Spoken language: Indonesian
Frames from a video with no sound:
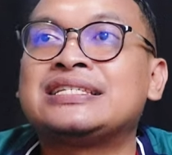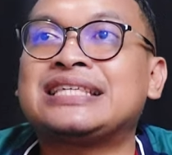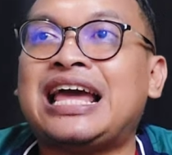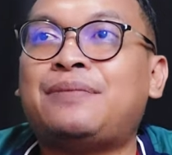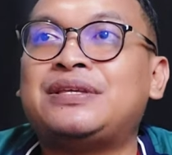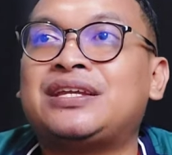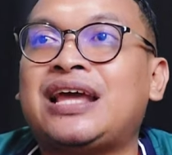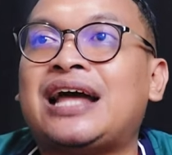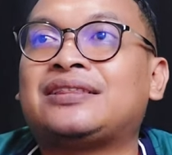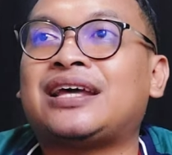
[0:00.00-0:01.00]
Selain
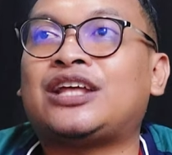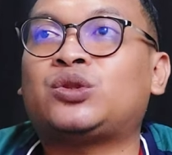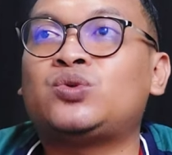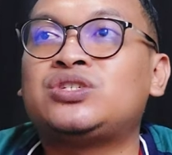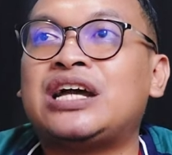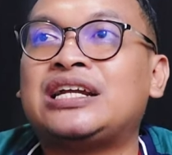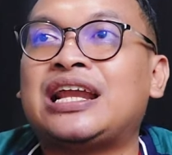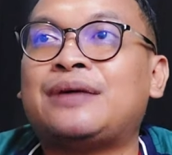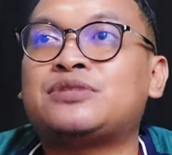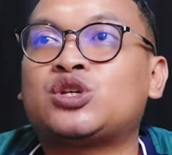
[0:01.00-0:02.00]
menjadi antara tunjang
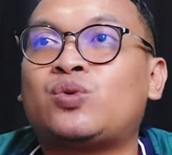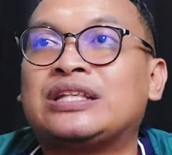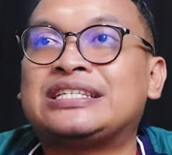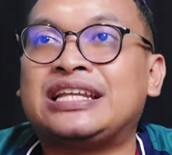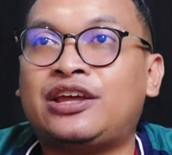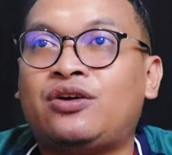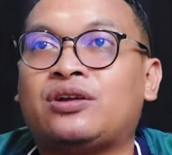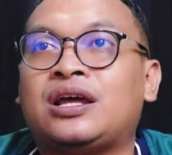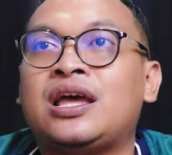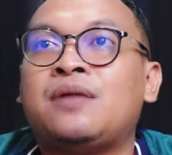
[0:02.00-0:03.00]
dalam skuad
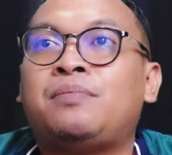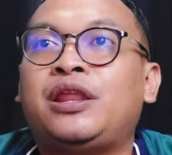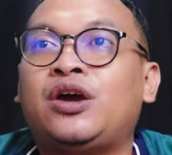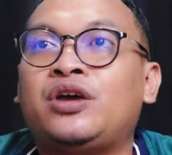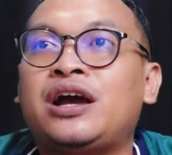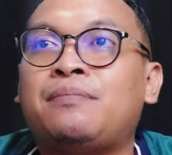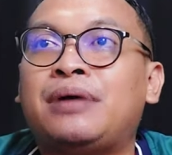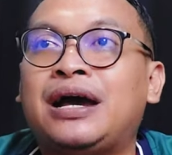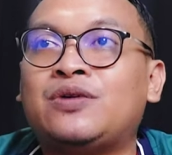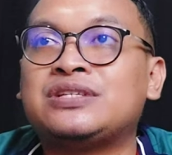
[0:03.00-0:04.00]
senior, beliau yang
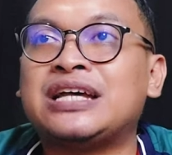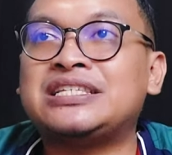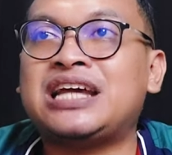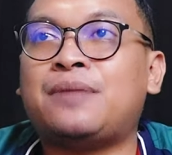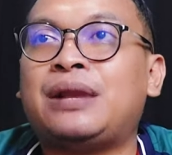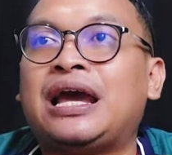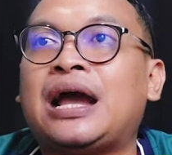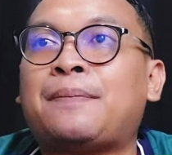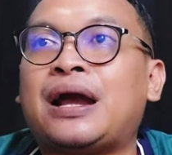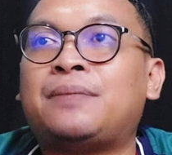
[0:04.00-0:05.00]
baru saja
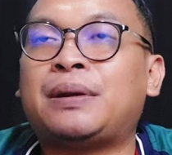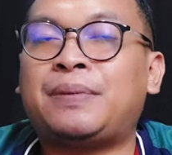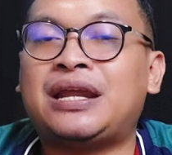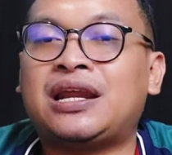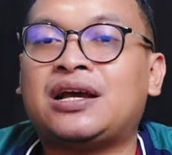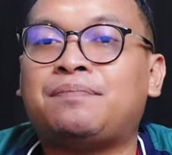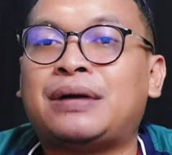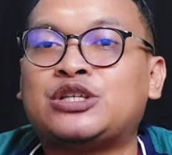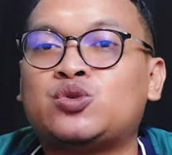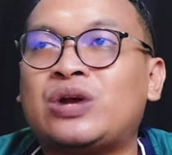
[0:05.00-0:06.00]
melengkapkan perpindahan ke
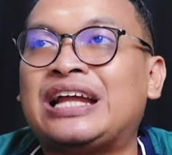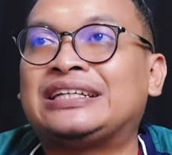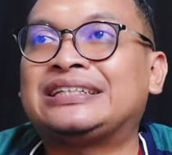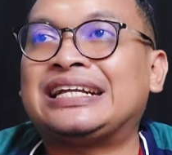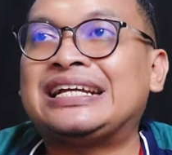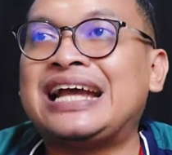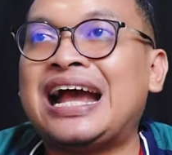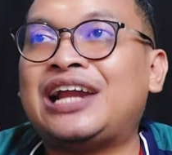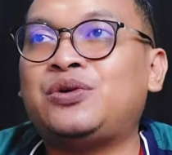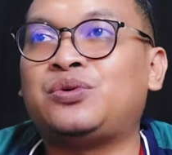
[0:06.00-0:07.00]
pasukan
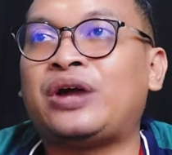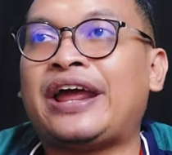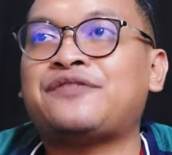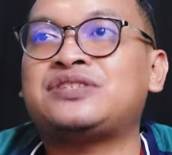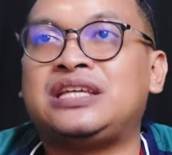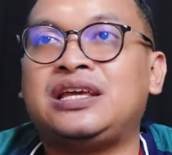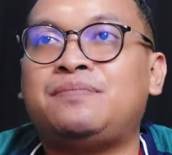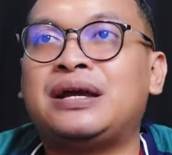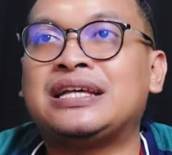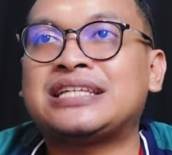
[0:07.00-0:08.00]
Trengganu FC
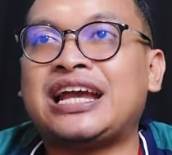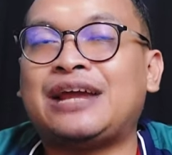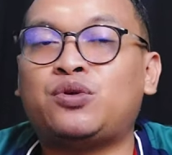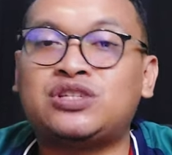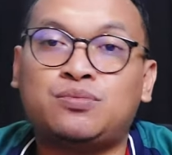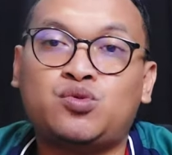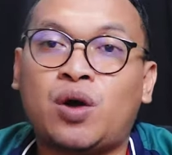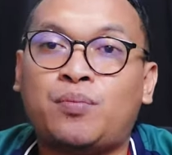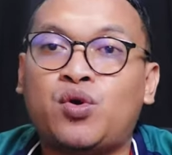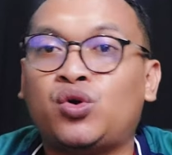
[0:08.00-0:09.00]
bagi saingan musim
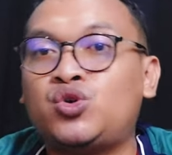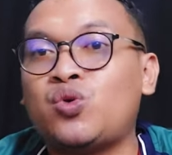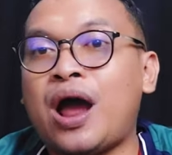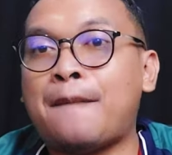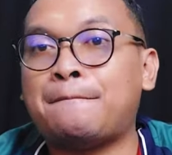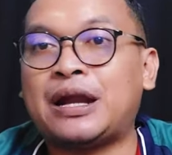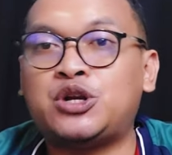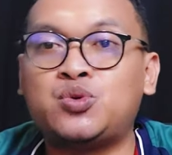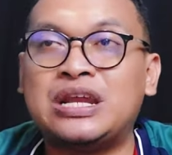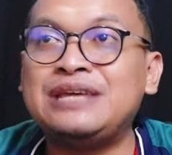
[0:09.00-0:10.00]
2024
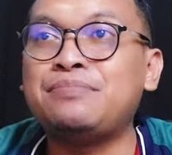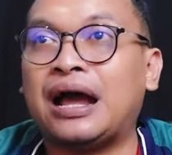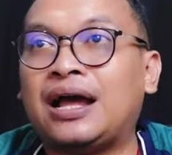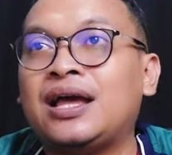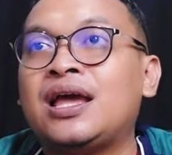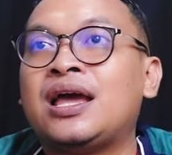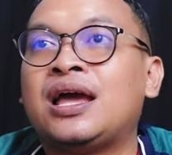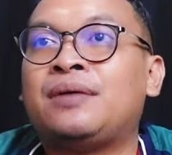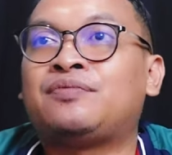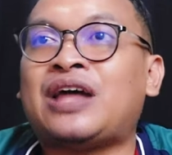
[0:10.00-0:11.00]

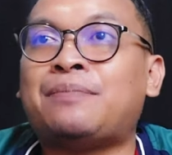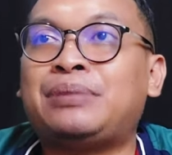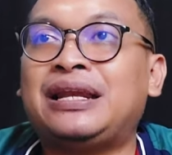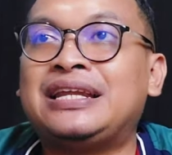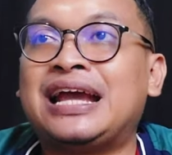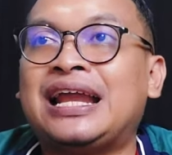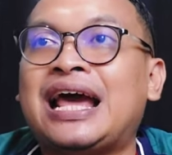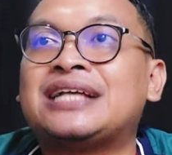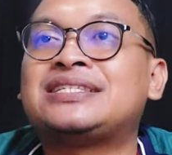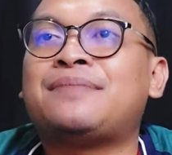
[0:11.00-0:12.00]
25 tampil dengan
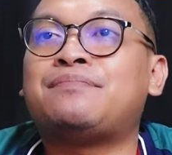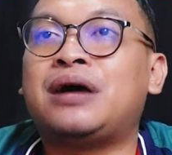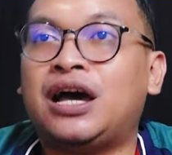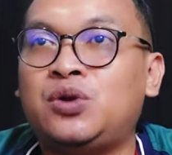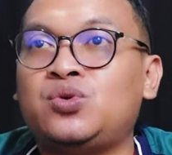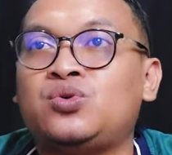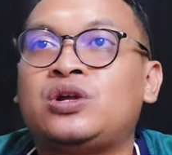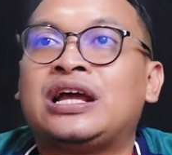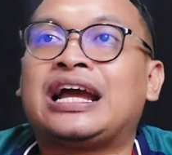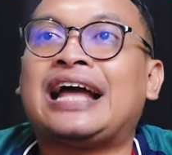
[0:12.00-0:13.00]
azam baru.
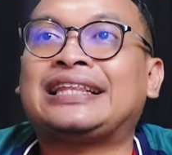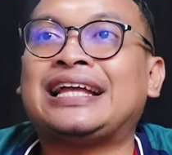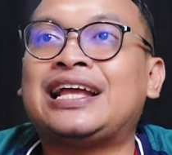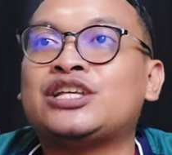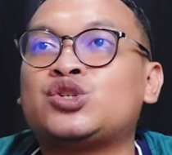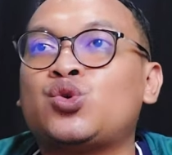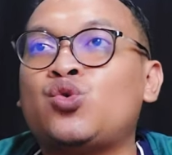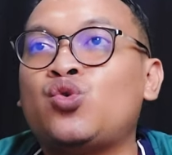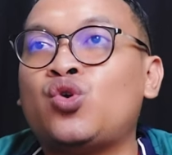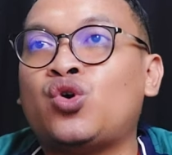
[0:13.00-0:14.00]
Katanya
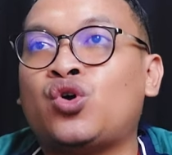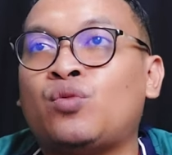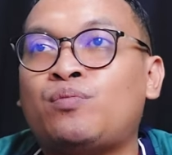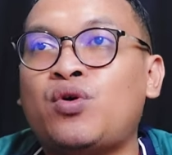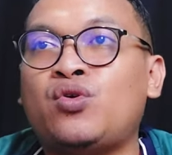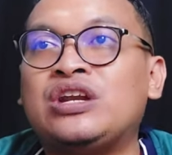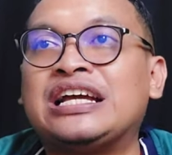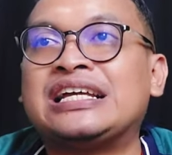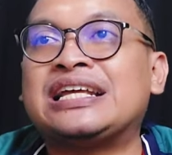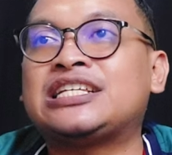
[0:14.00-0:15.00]
sungguh pun
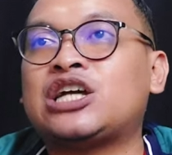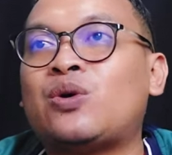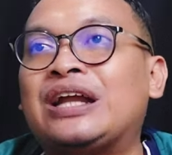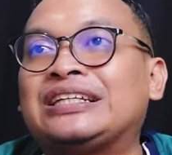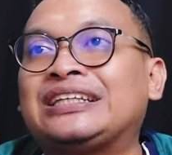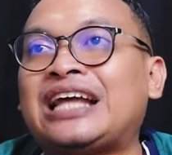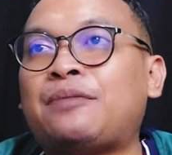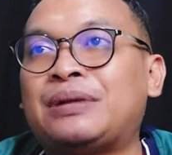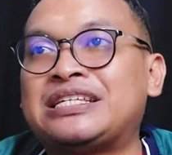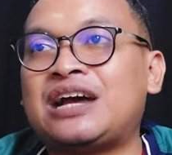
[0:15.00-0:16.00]
kerisauan
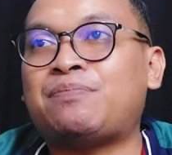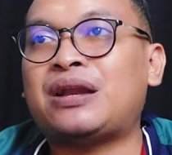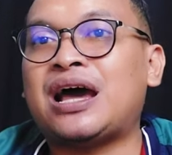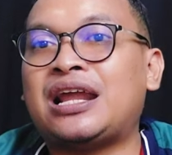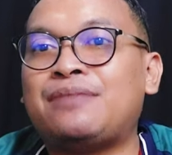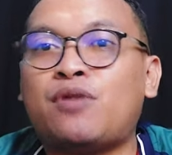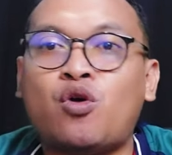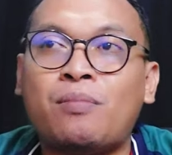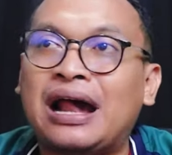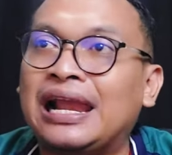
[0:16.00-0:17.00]
tentang persiapan
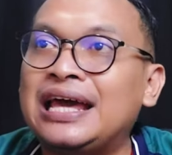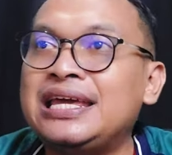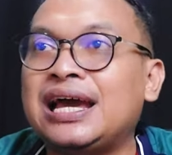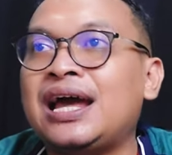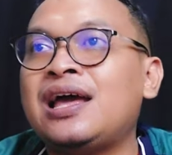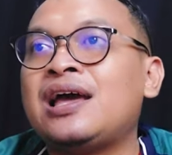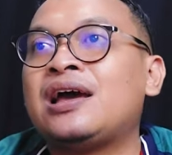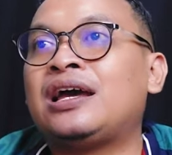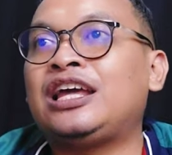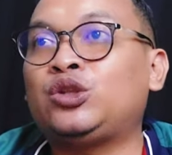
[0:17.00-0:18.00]
Harimau Malaya
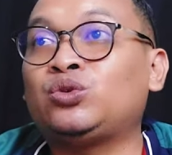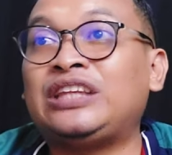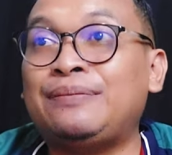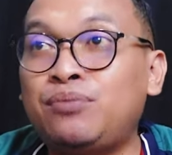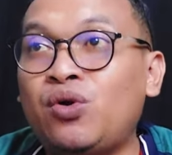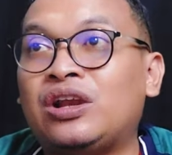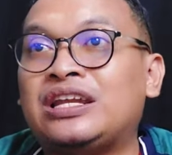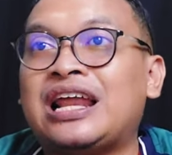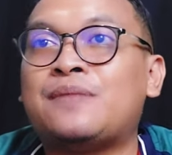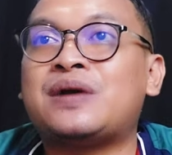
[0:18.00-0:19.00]
itu timbul
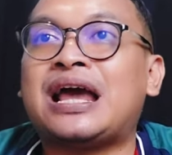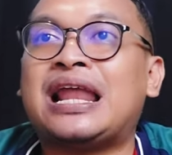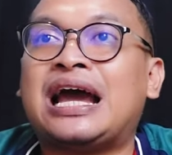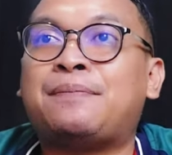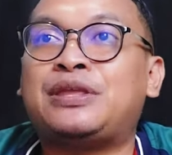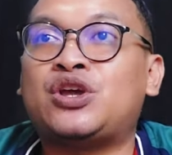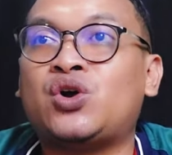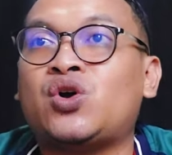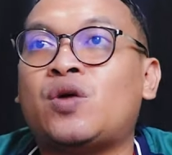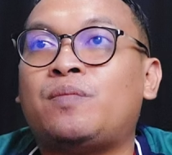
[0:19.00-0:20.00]
dalam kalangan
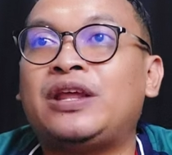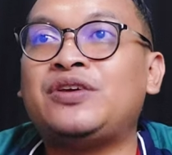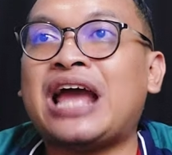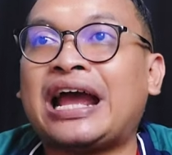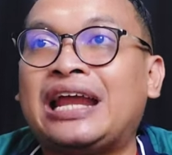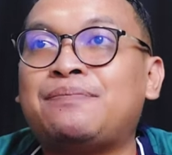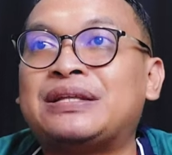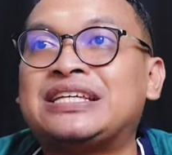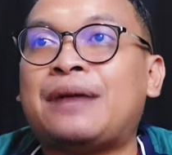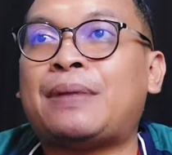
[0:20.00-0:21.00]
penyokong. Beliau yakin
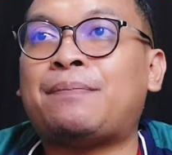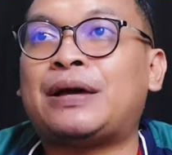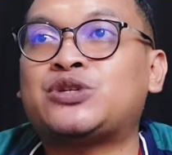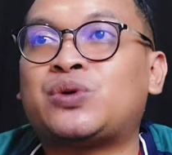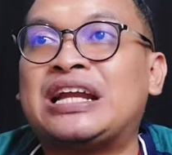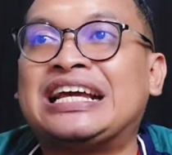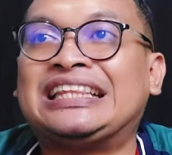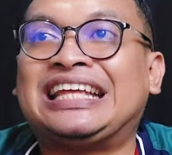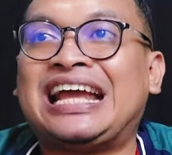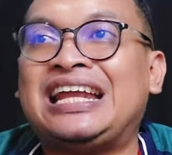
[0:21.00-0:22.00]
persiapan pasukan
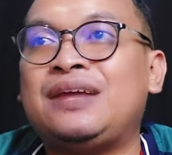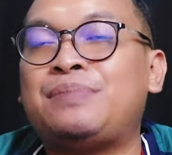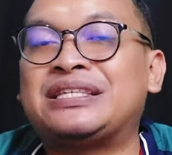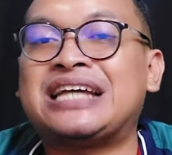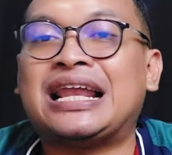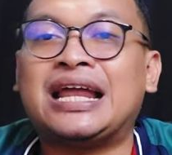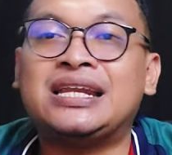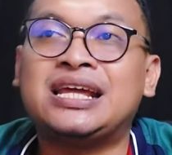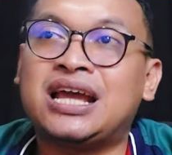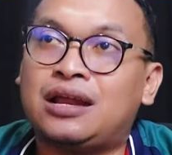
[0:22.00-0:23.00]
ketika ini
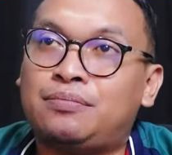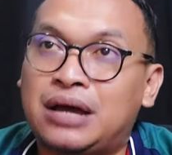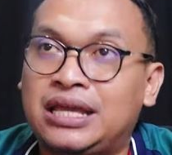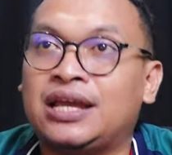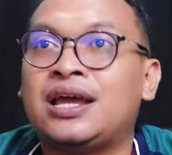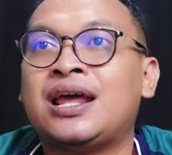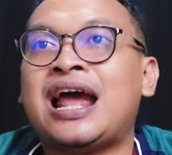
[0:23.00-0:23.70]
berjalan dengan baik.